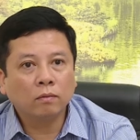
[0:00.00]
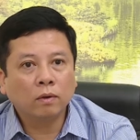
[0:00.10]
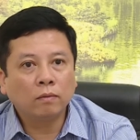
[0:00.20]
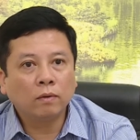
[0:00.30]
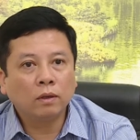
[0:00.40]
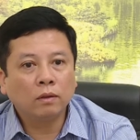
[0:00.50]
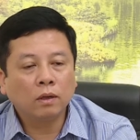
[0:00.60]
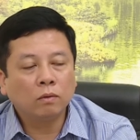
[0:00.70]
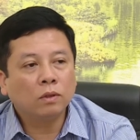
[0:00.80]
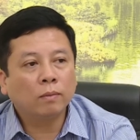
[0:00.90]
vẫn vẫn
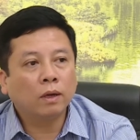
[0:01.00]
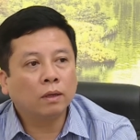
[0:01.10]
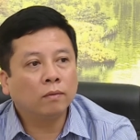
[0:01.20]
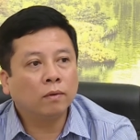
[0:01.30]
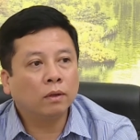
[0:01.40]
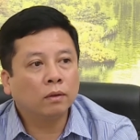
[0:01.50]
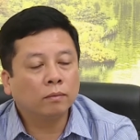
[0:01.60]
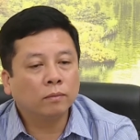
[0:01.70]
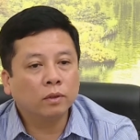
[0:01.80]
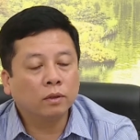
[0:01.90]
không chấp hành cái
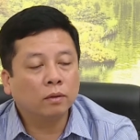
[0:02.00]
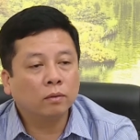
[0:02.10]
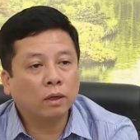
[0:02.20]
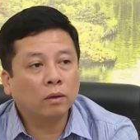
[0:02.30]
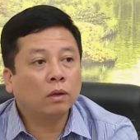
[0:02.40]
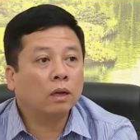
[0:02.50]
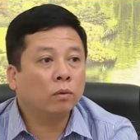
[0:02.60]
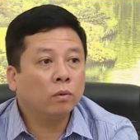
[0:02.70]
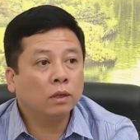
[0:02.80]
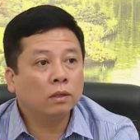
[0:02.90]
việc sự các các
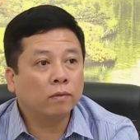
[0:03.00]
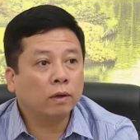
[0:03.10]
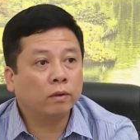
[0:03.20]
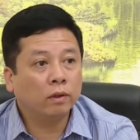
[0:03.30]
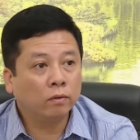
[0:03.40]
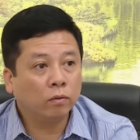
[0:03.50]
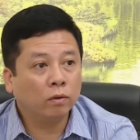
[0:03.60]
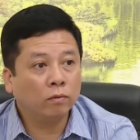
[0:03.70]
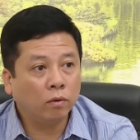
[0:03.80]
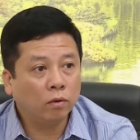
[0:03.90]
cái quyết định xử phạt của
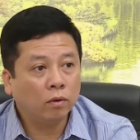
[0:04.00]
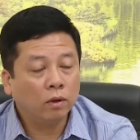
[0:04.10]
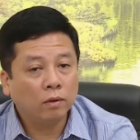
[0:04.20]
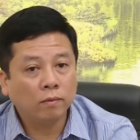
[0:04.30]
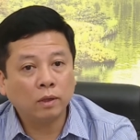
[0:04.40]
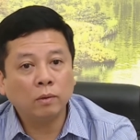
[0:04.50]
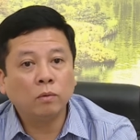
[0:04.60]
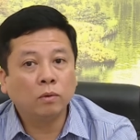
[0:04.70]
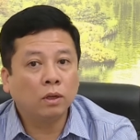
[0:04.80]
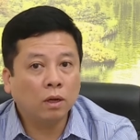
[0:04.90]
thành phố và tiếp
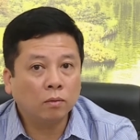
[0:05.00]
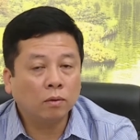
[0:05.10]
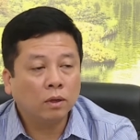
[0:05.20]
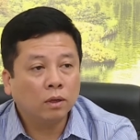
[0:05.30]
tục thi công.